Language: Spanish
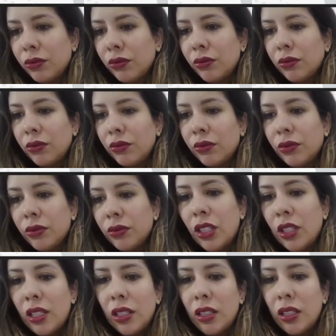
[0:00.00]
de
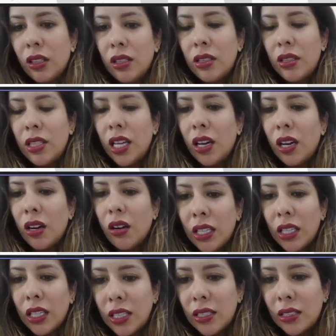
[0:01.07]
Sí,
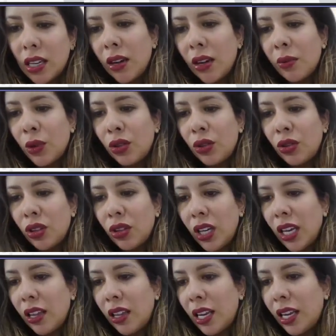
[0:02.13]
congresista
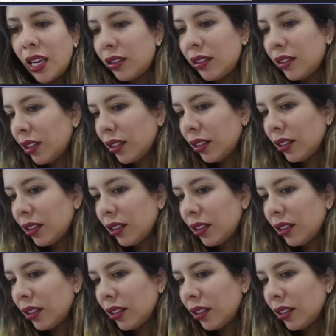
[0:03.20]
Montoya, adelante.